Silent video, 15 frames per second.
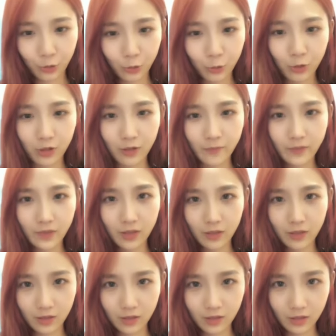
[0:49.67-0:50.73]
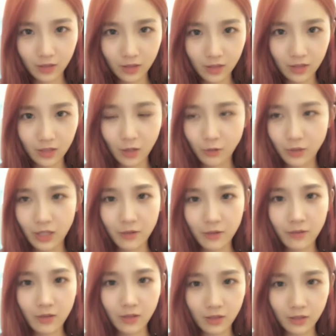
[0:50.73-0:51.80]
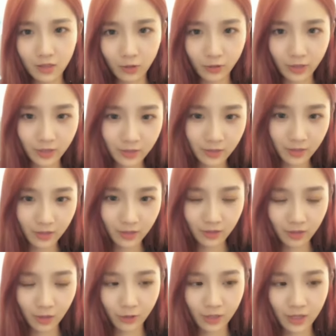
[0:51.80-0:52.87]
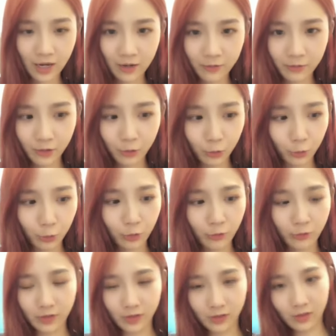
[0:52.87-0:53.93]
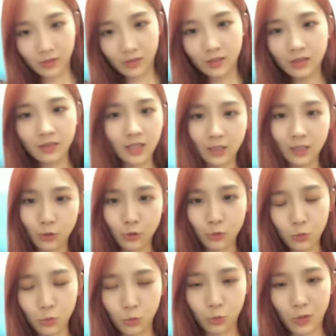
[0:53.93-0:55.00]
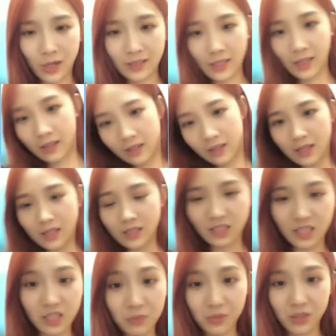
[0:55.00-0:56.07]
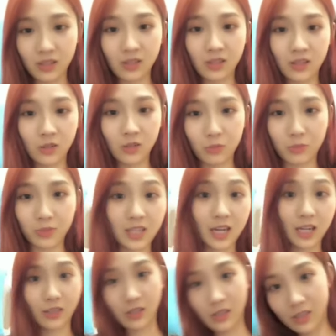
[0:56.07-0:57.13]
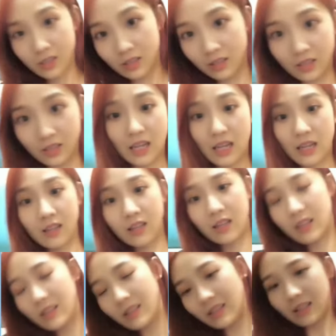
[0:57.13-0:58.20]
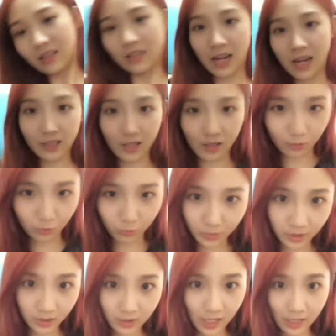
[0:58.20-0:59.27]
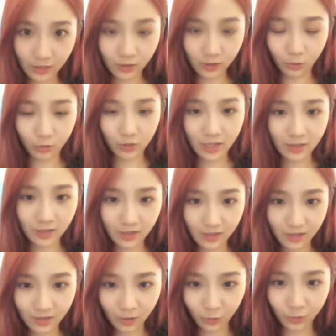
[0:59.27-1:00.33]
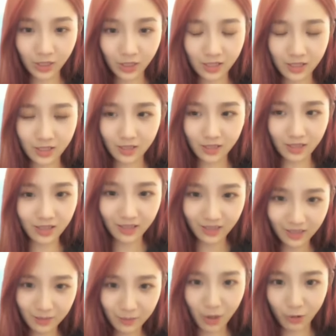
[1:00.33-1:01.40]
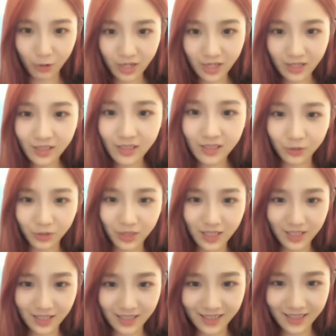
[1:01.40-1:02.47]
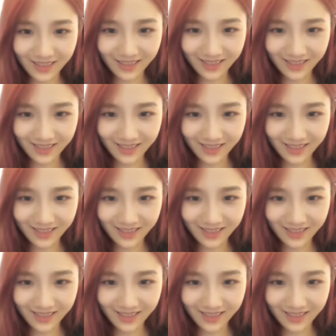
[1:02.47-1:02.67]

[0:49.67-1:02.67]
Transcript: 回馈，老年老年老年阿飞回馈粉丝自家的蔬果瓜菜，请你们吃我们家的鸡蛋、鸭蛋，我们家的走山鸡、走地鸡、跑山鸡、走地鸡。